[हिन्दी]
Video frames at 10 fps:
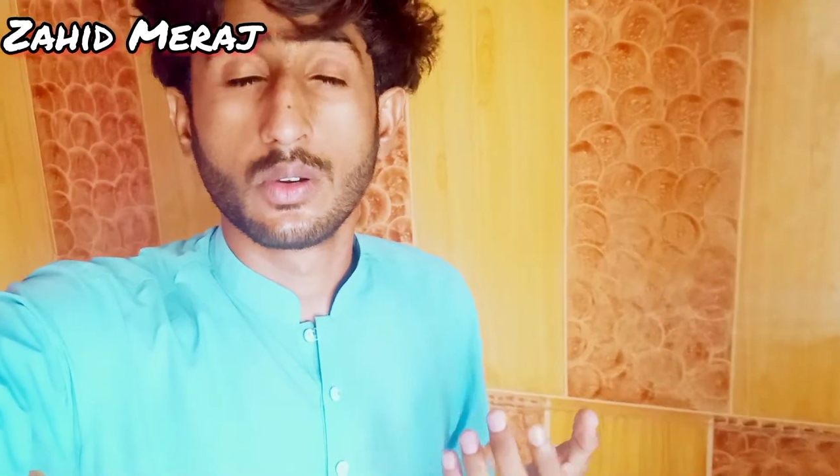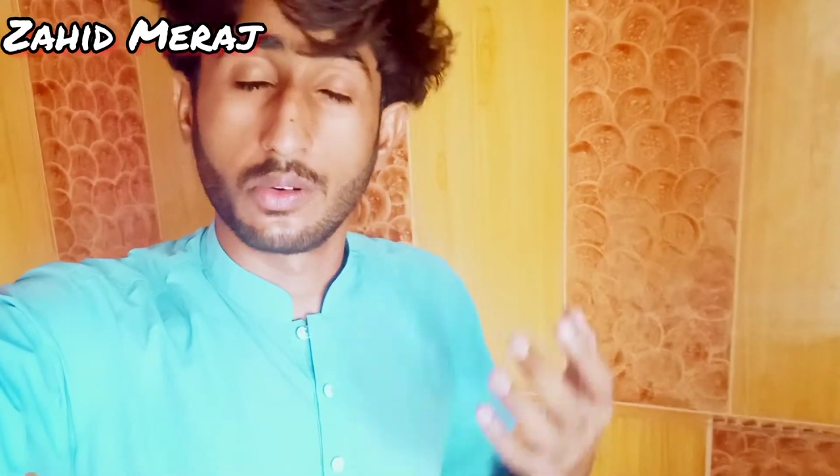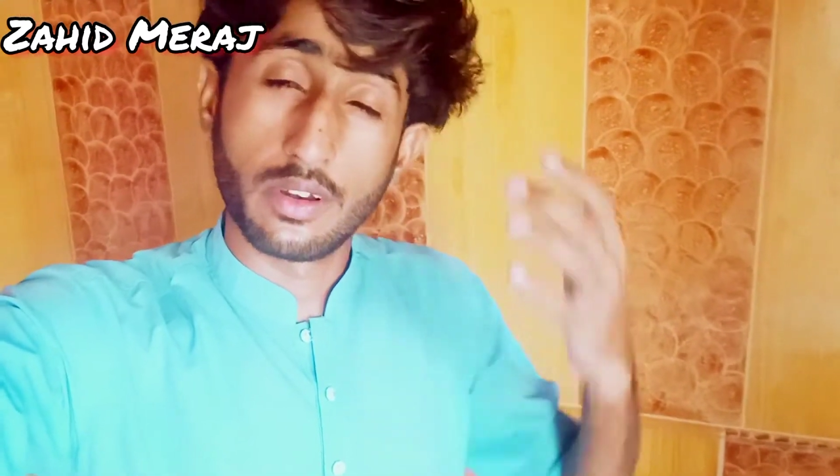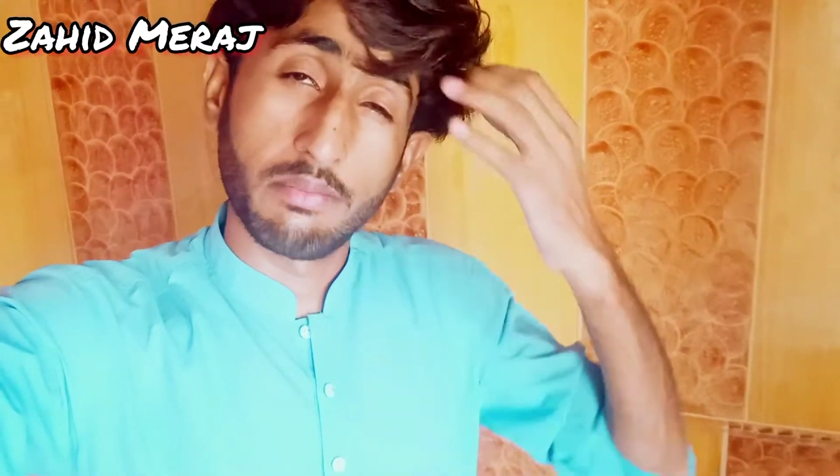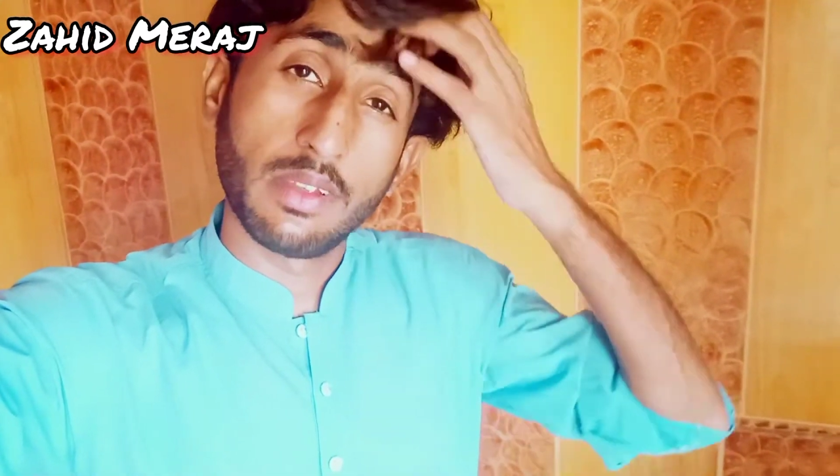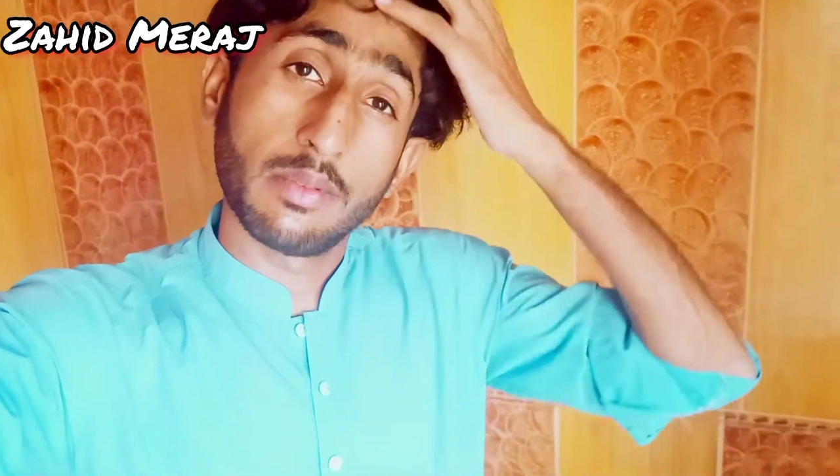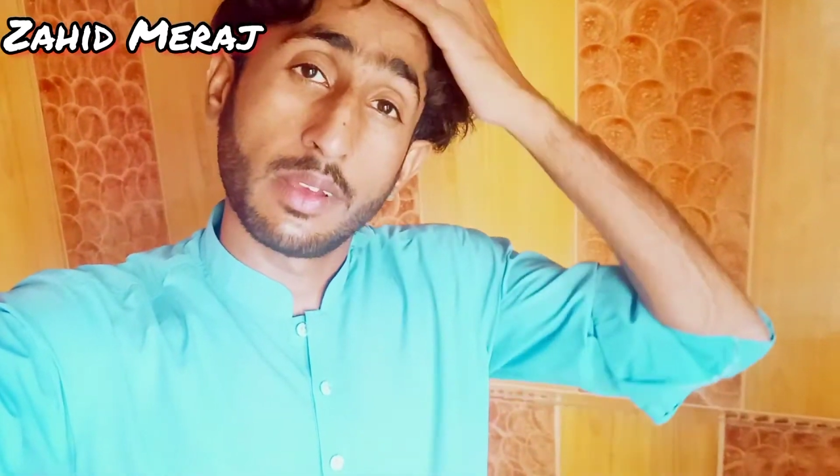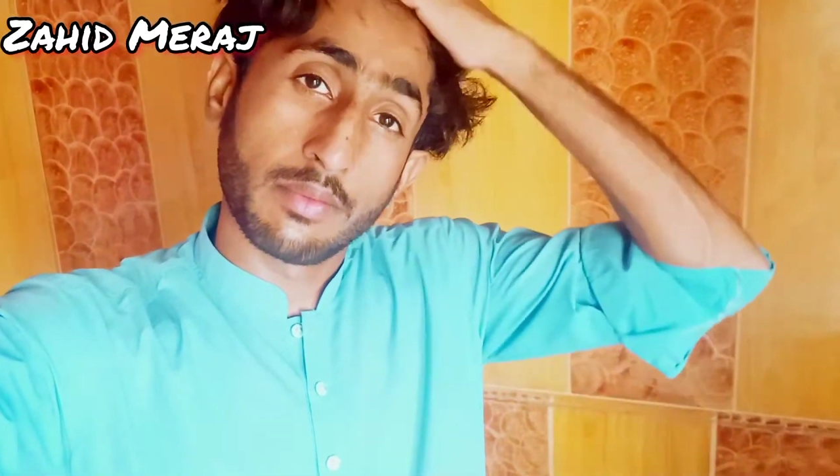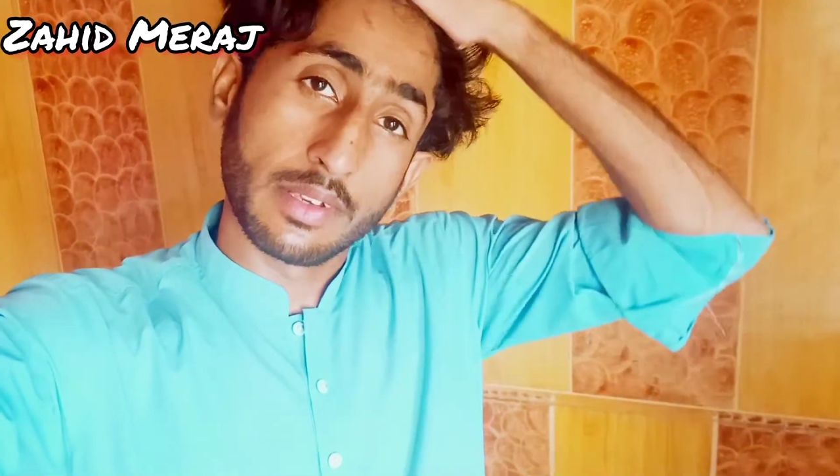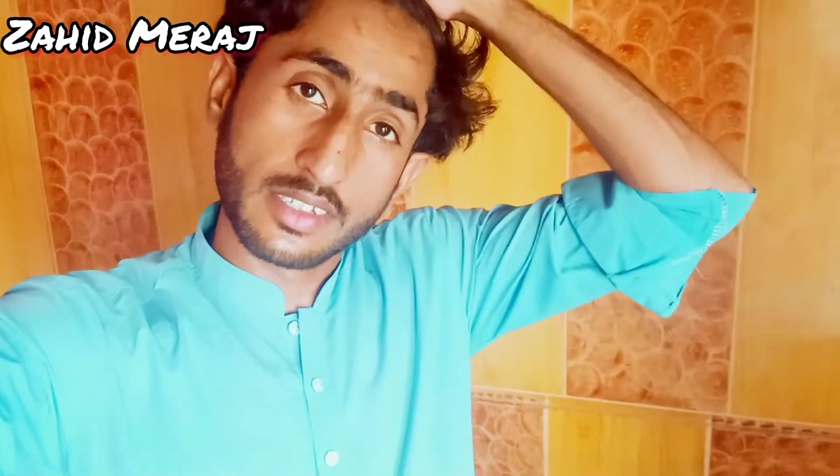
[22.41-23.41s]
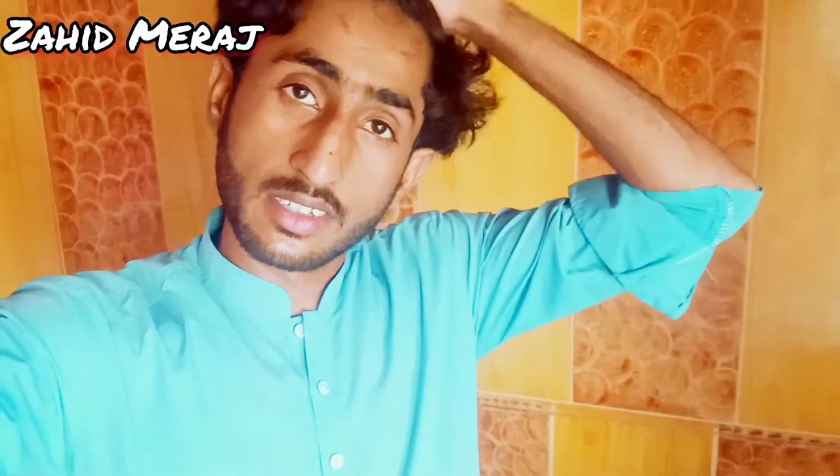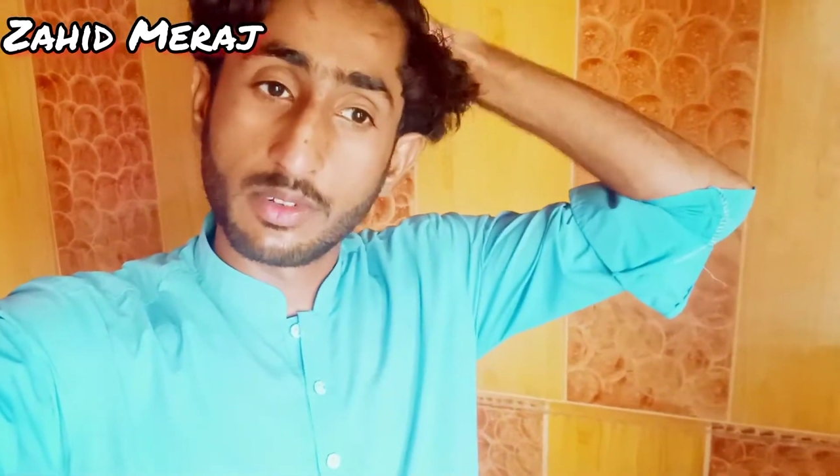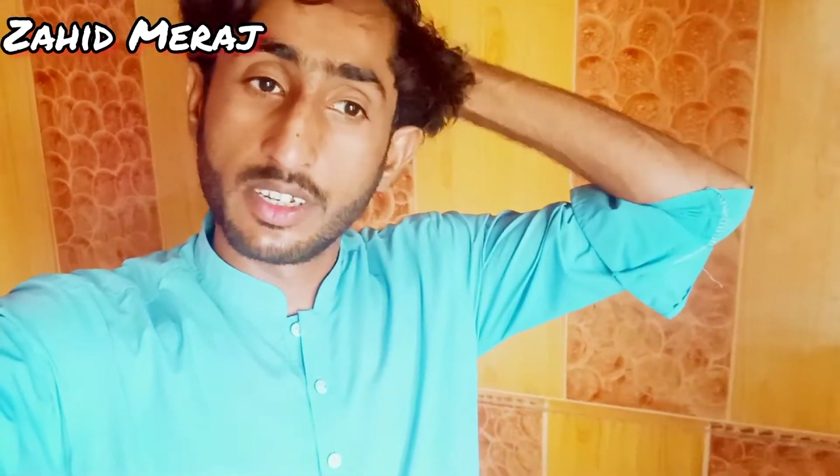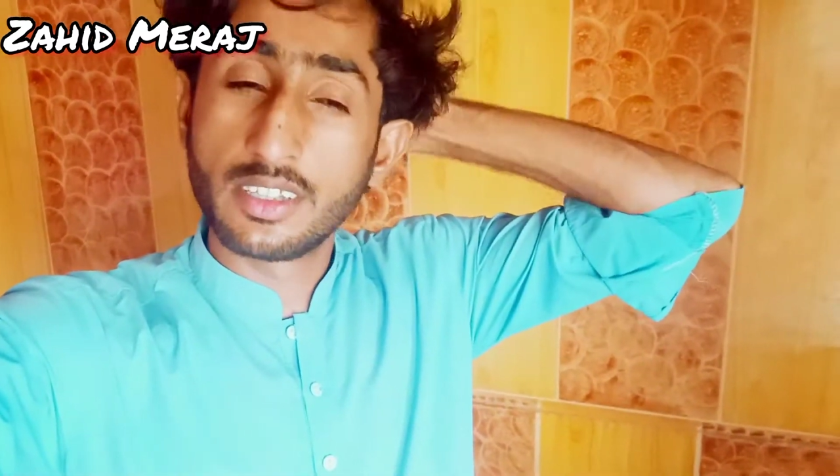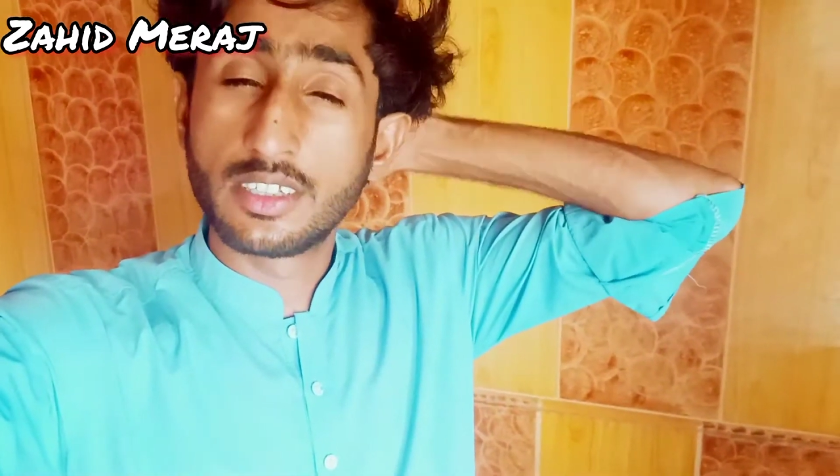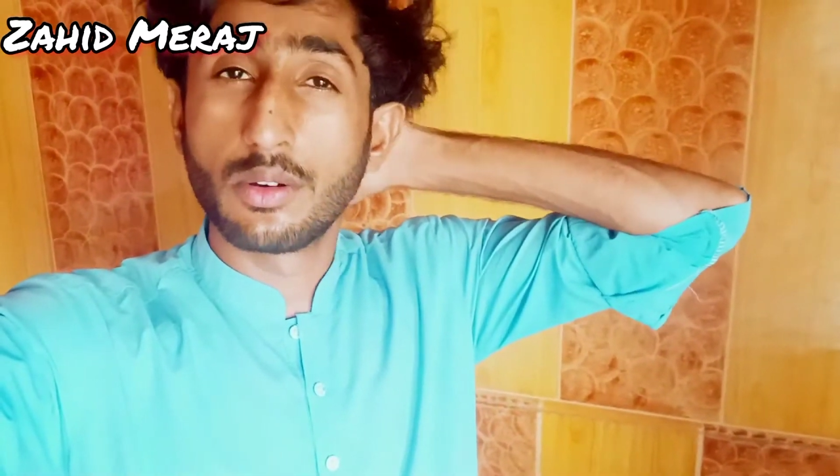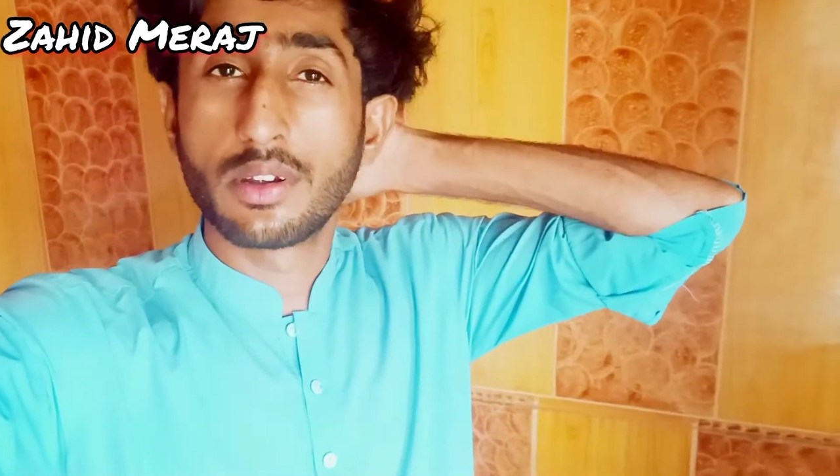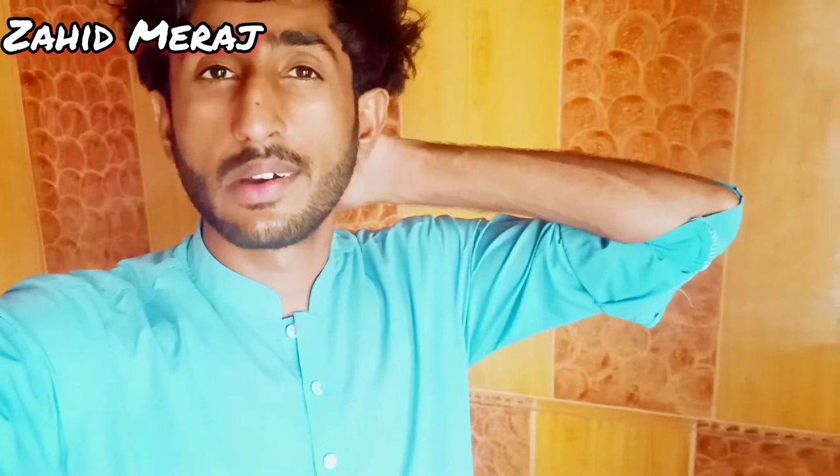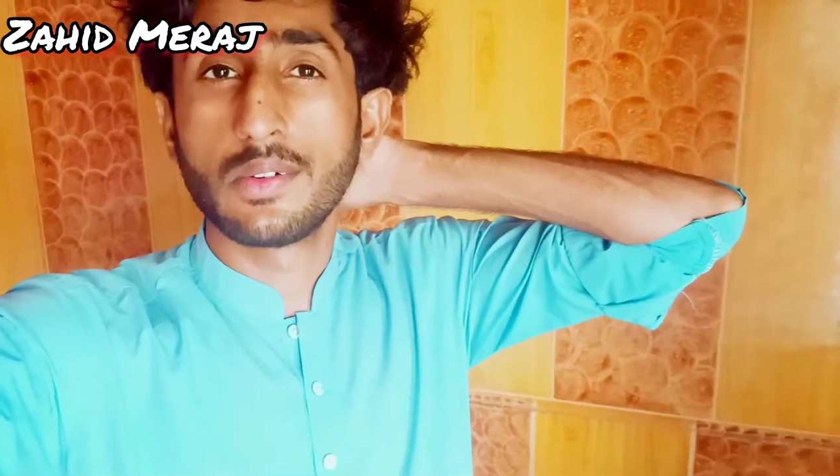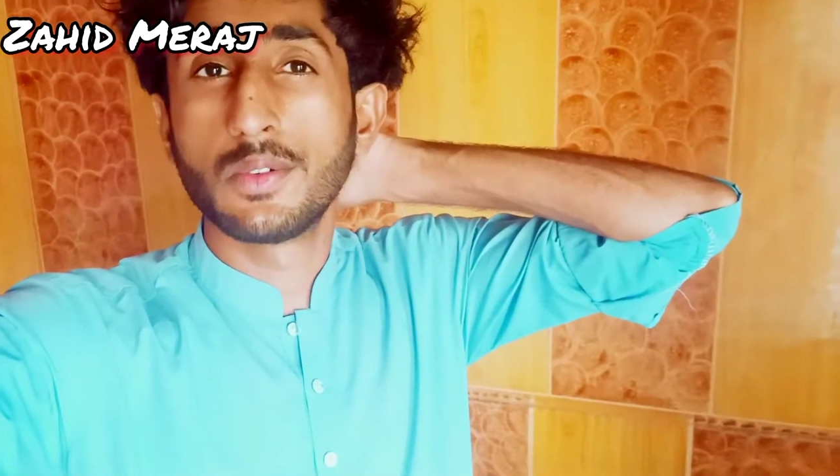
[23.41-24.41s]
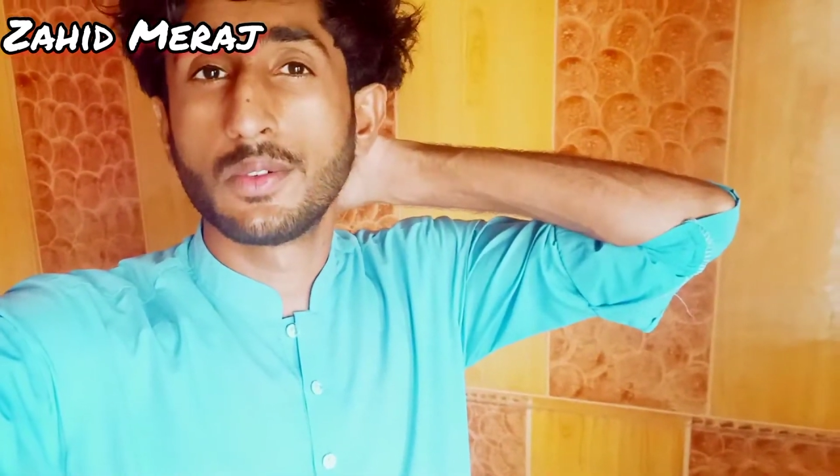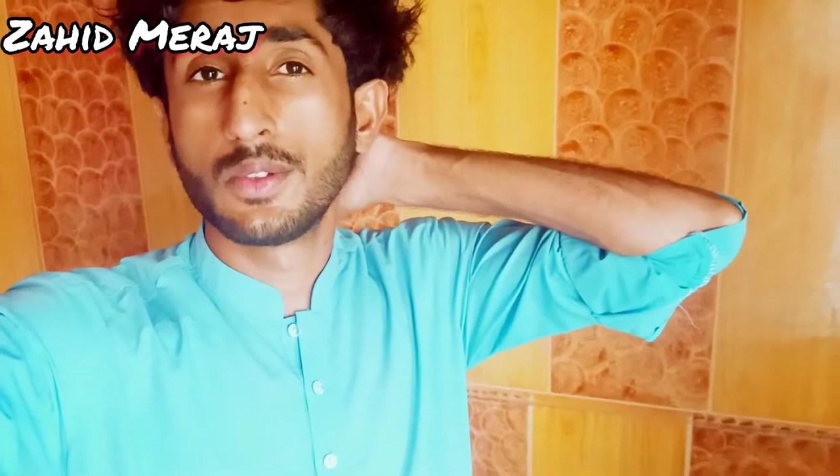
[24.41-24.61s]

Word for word: और अभी अभी हम ऐसे समय नींद से उठा हूँ